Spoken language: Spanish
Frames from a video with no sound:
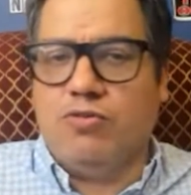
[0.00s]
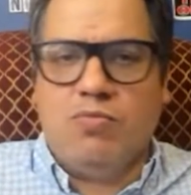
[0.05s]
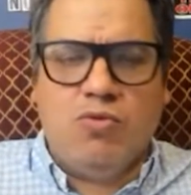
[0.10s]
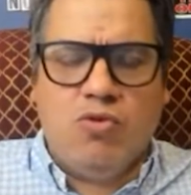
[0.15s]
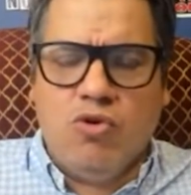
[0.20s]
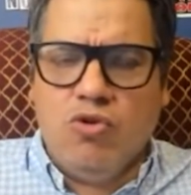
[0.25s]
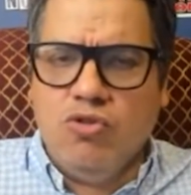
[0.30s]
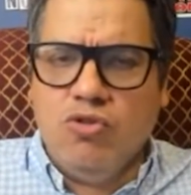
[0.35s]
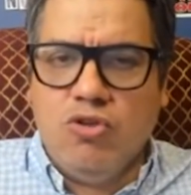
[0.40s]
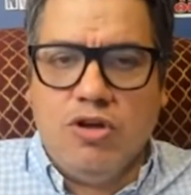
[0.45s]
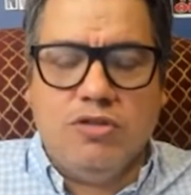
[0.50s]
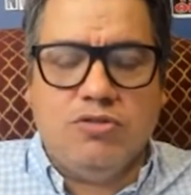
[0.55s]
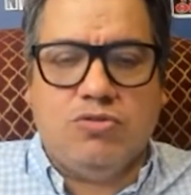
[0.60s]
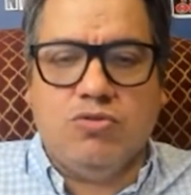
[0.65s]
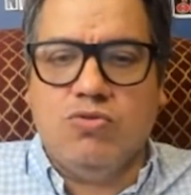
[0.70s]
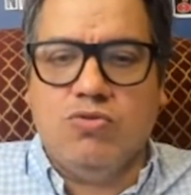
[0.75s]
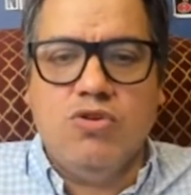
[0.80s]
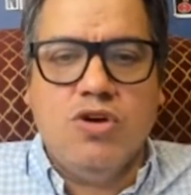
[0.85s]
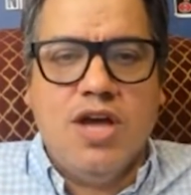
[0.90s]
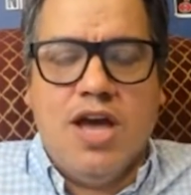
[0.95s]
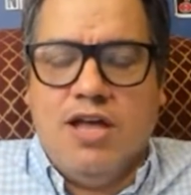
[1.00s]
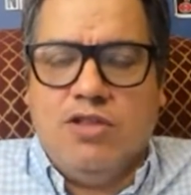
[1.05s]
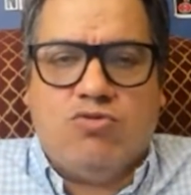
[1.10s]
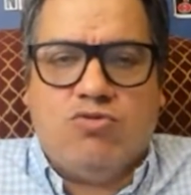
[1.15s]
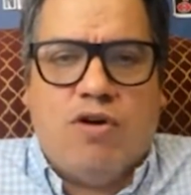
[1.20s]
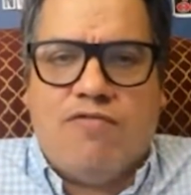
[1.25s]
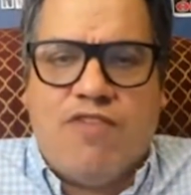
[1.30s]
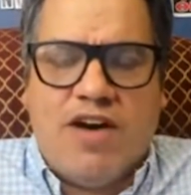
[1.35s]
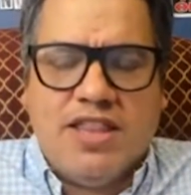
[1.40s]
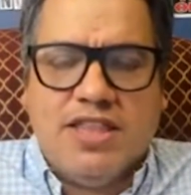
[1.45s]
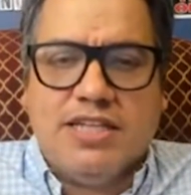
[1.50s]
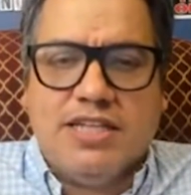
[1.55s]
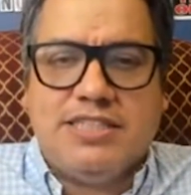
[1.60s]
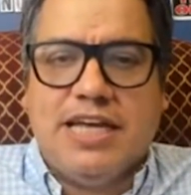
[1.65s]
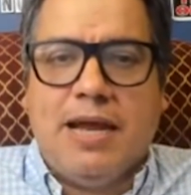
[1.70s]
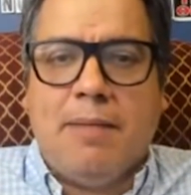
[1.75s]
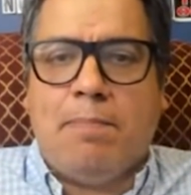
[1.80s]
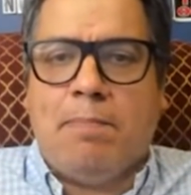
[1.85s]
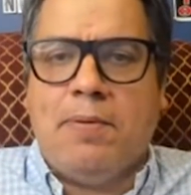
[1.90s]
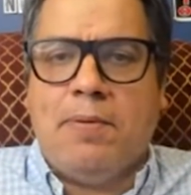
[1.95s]
a todo el mundo en tu, en tu afán de
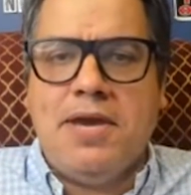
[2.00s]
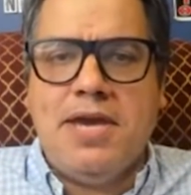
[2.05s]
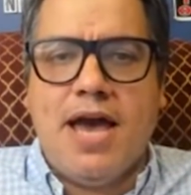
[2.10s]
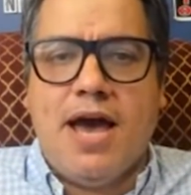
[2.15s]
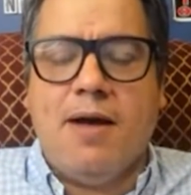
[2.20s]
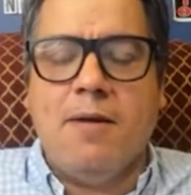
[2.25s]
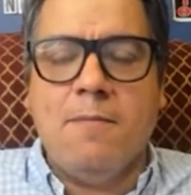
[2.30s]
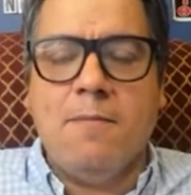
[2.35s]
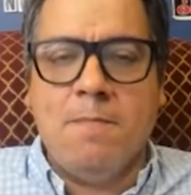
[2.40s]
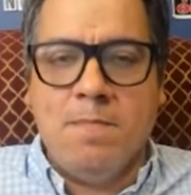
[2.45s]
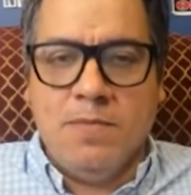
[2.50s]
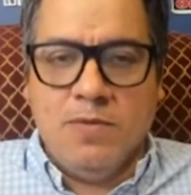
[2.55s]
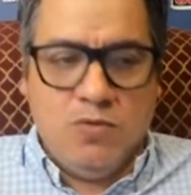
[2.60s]
ser espía.